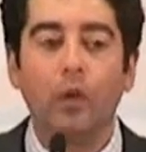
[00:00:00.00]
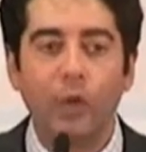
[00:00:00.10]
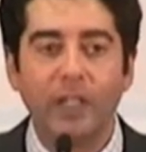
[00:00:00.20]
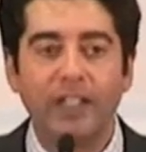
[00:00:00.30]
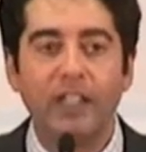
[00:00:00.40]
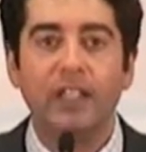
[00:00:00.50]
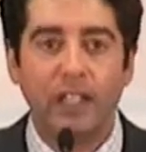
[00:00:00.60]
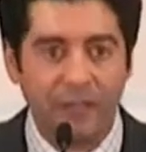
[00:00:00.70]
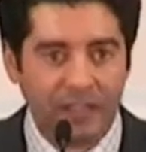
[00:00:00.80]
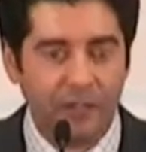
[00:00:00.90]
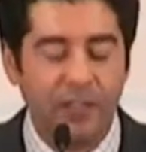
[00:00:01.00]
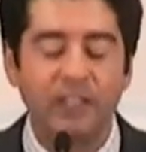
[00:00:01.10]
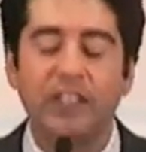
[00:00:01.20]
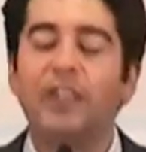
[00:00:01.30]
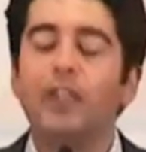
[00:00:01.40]
hoy aquí y además también
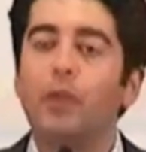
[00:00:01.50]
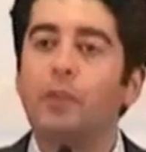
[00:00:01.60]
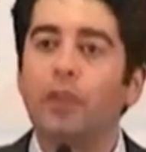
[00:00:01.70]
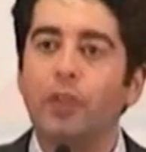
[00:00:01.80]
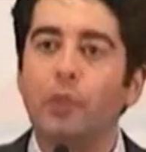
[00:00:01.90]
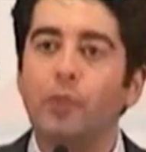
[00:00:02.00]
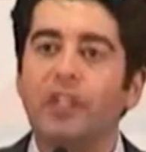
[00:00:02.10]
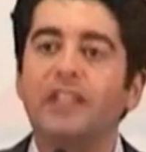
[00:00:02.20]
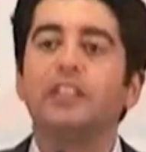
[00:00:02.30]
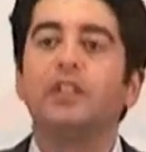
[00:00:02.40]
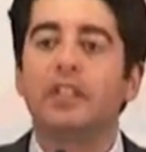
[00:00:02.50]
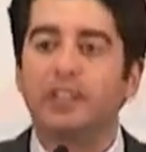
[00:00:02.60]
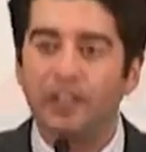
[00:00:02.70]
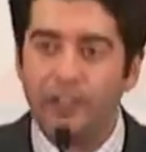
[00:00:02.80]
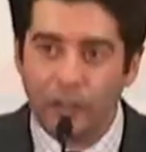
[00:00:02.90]
a través de los medios de comunicación y a
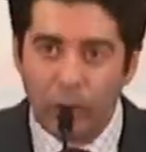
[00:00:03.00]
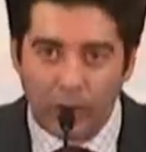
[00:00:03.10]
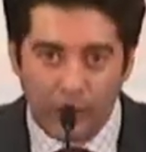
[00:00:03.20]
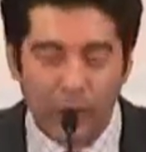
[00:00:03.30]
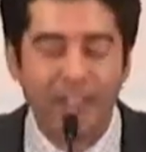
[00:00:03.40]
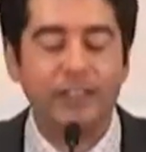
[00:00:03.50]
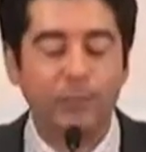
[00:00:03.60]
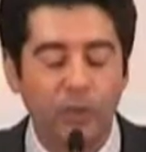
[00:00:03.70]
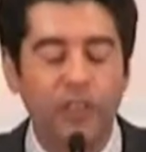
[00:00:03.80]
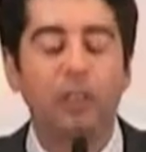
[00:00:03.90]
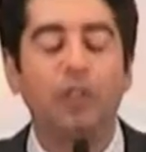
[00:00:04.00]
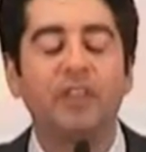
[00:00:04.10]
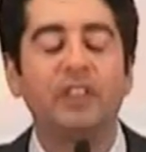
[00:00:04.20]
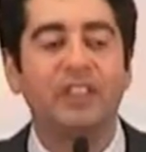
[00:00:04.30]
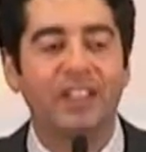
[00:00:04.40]
través de lo que vamos a hacer
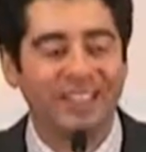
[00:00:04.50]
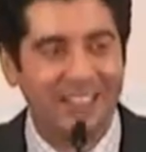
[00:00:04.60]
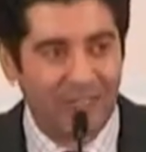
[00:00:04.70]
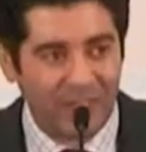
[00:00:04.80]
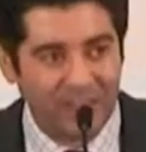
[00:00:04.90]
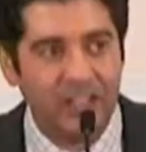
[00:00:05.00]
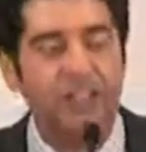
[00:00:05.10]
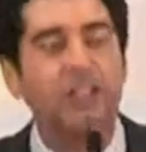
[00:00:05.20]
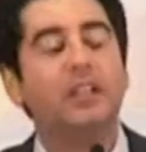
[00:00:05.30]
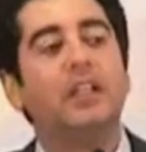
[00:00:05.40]
posteriormente, que es transmitir